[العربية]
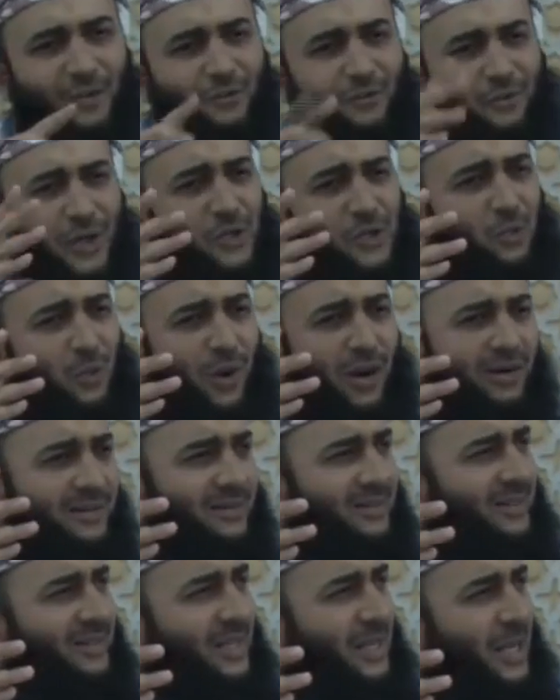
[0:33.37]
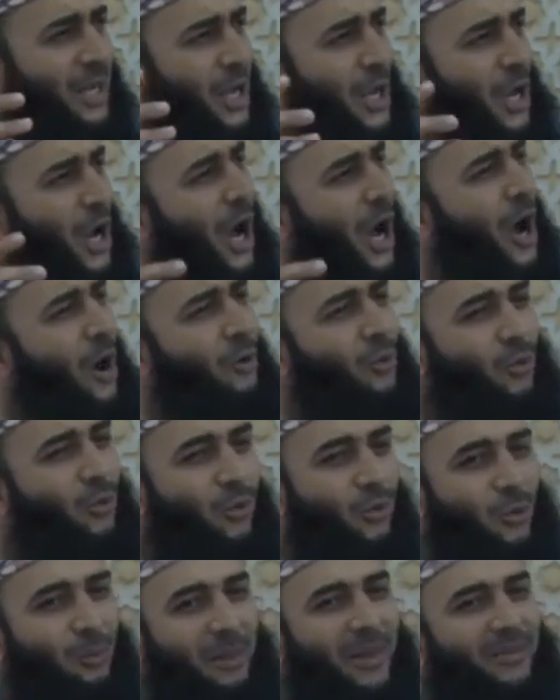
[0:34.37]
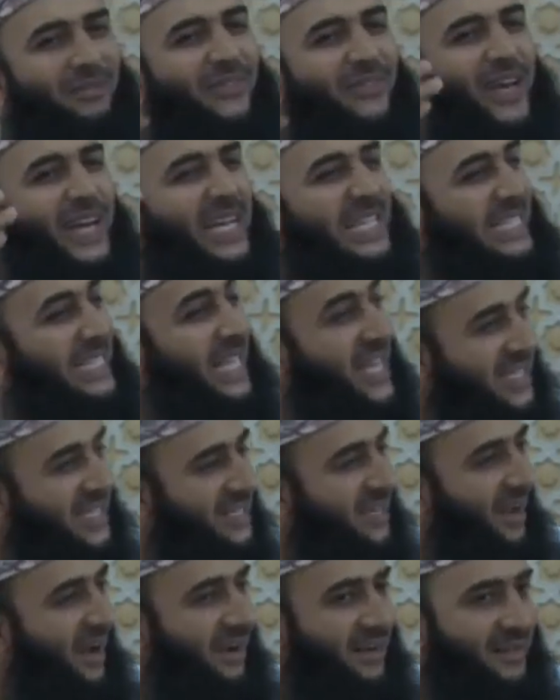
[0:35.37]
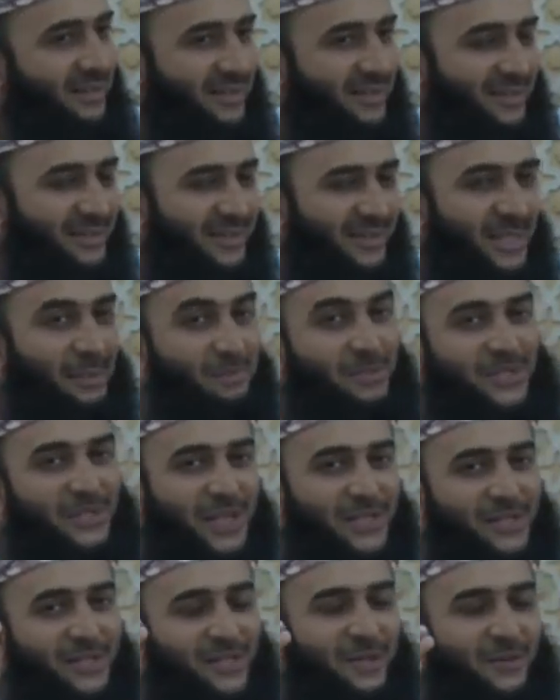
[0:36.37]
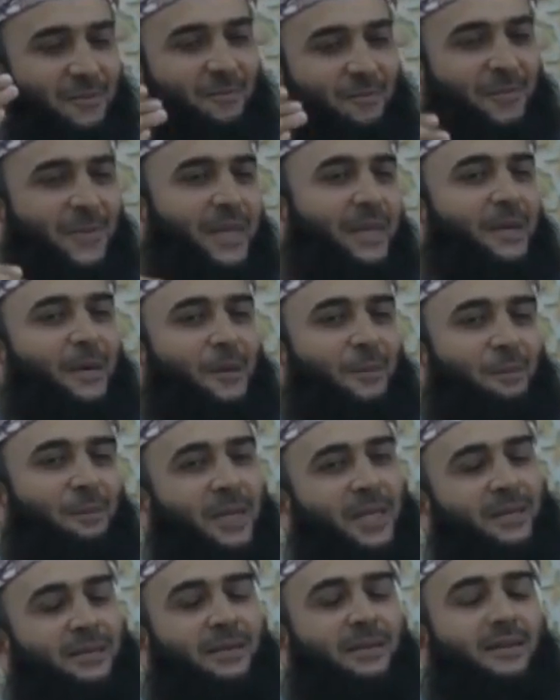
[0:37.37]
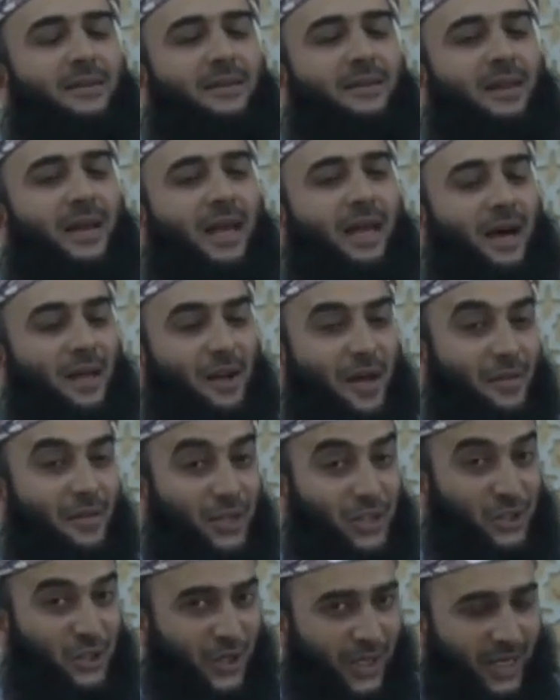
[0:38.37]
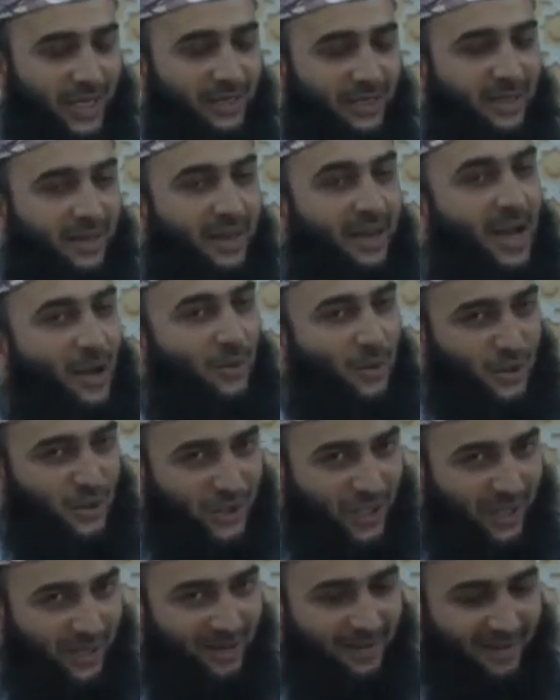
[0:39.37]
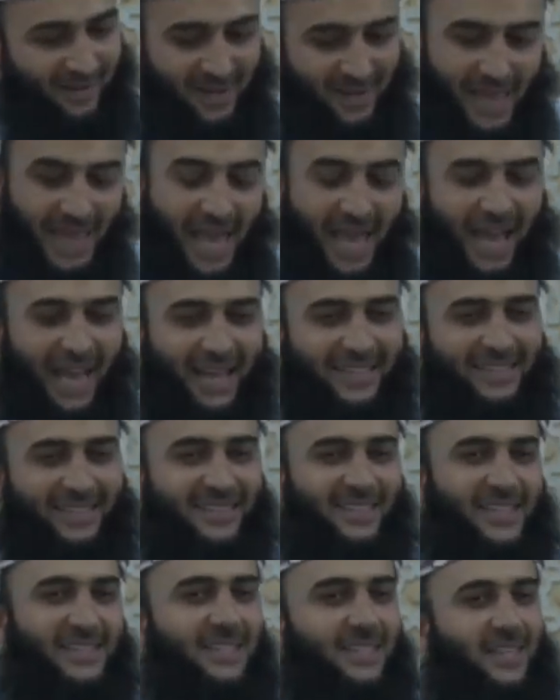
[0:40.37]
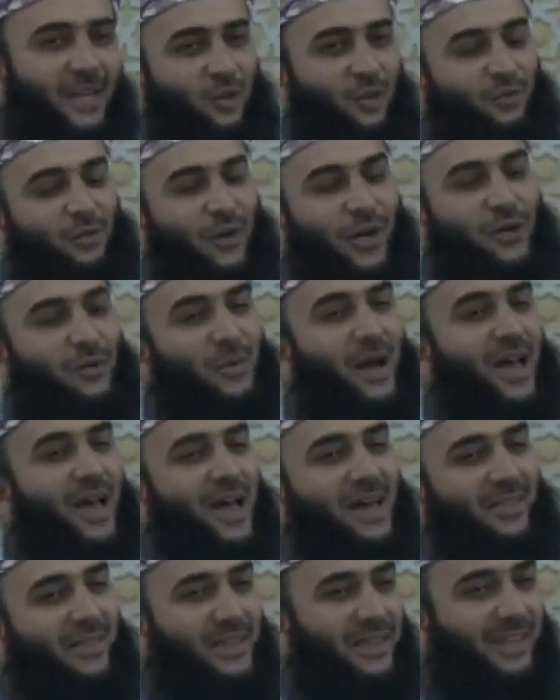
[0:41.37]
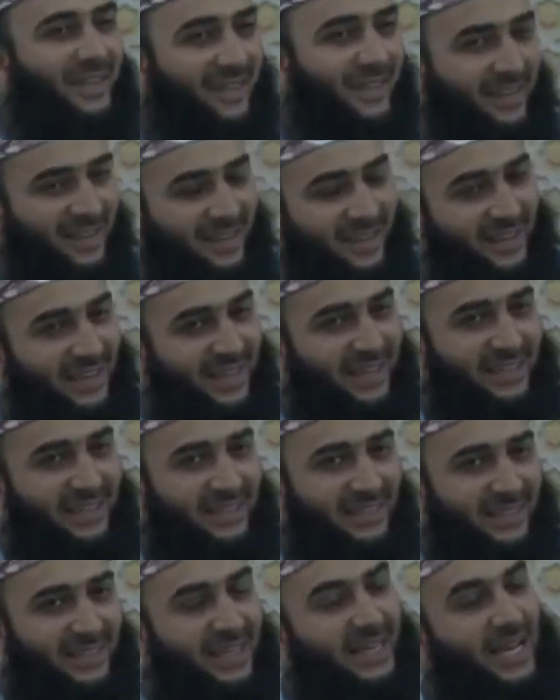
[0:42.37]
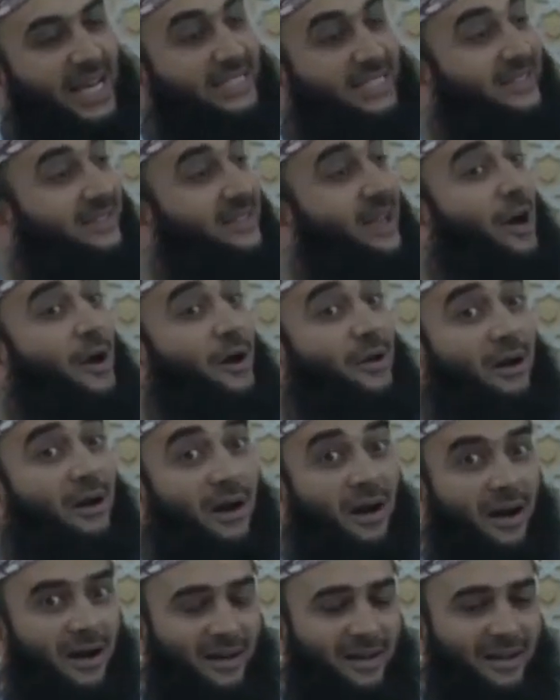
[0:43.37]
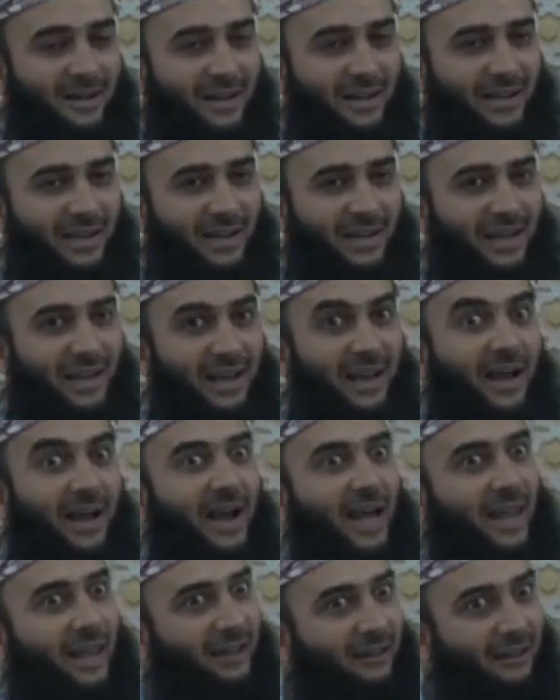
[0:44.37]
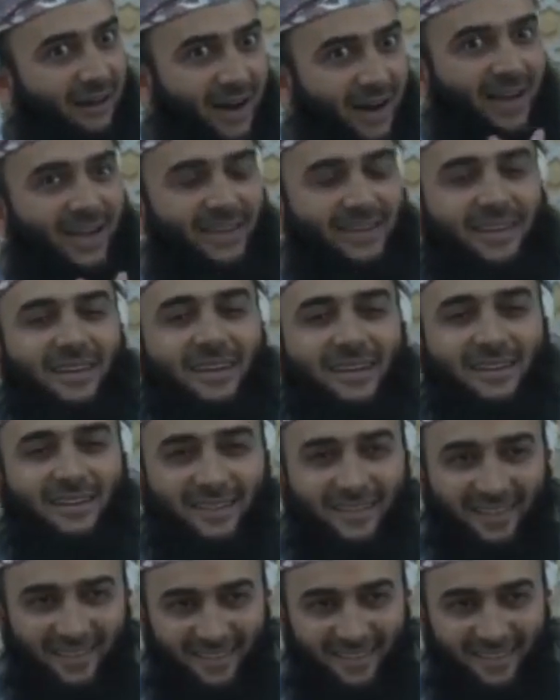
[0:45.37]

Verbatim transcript: فجوة أو منطقة شاسعة تمتد من الأراضي الشرقية أو الشرق حتى تصل إلى ظفار وهذه الصحراء القاحلة